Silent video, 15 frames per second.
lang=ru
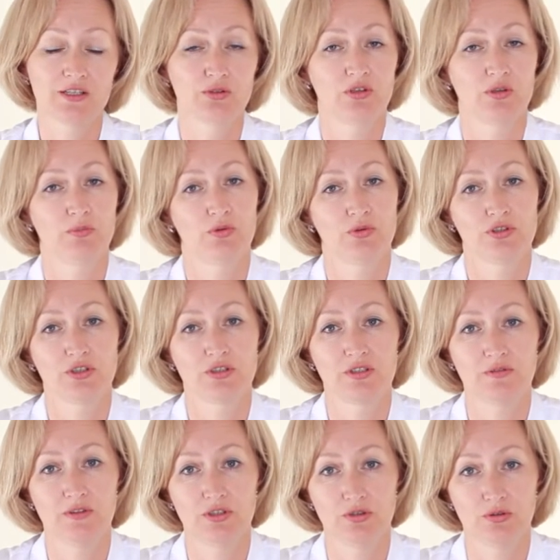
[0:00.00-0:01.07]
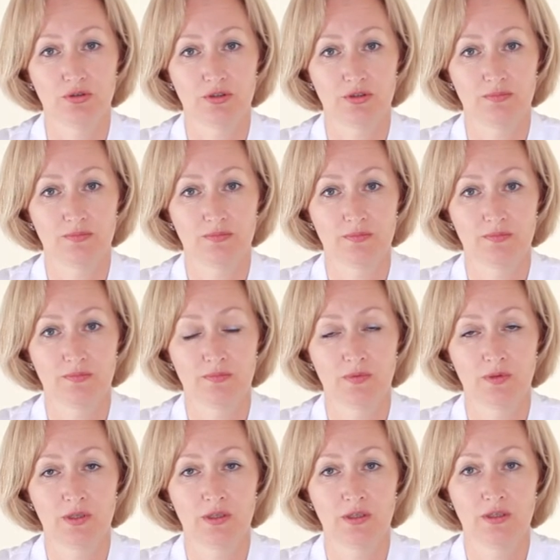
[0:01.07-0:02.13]
что ребеночек цветет.
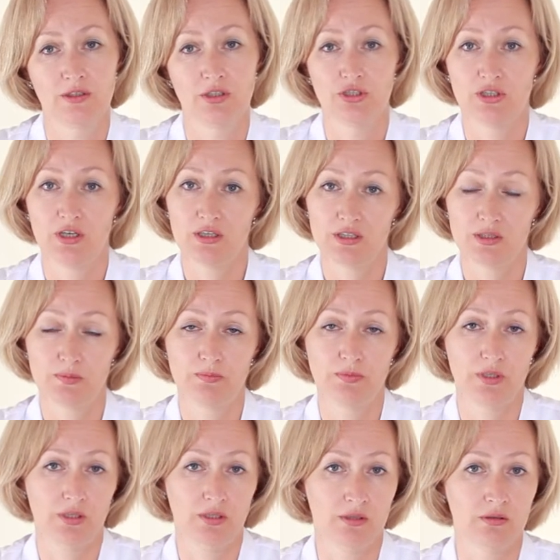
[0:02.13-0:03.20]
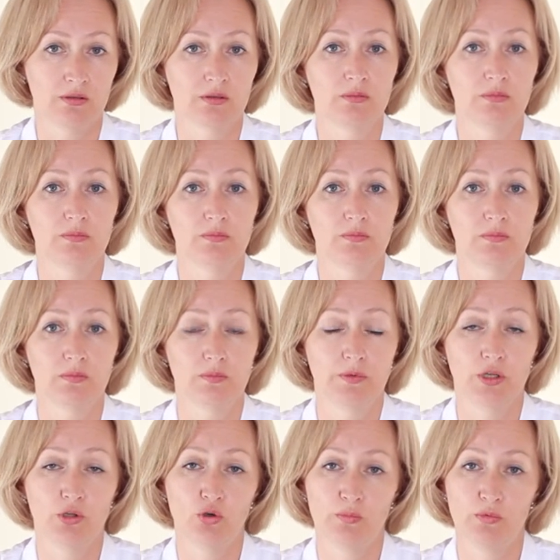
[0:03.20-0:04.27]
Сейчас при
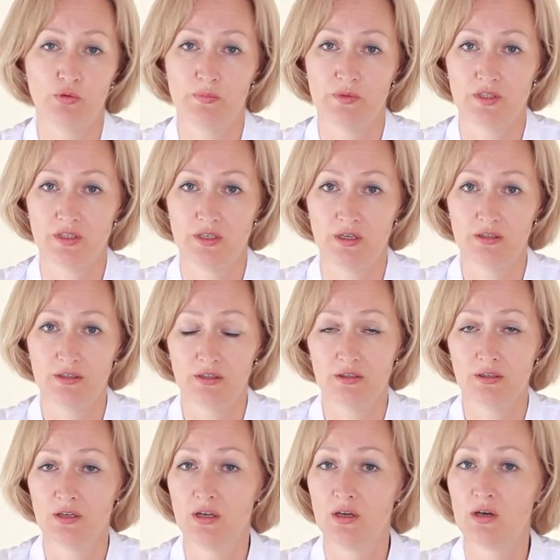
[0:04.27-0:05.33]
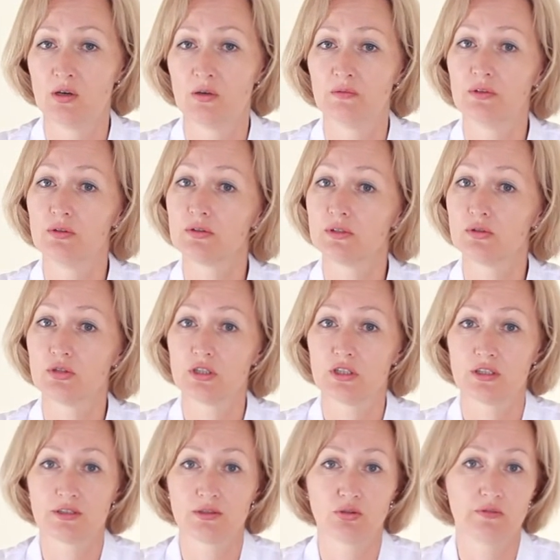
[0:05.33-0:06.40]
приеме у педиатра – вы услышите
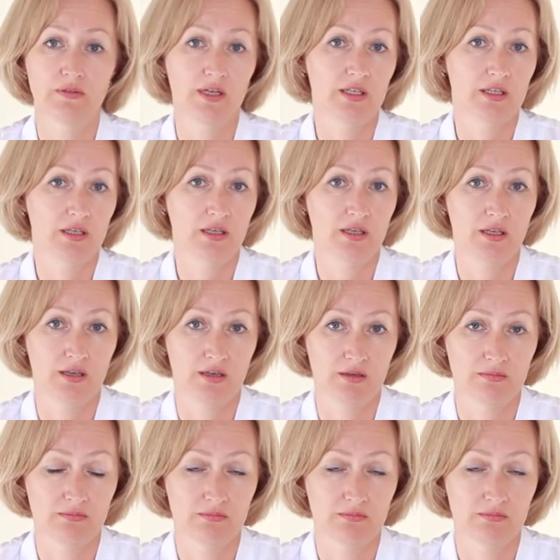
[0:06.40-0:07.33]
слово «аллергия».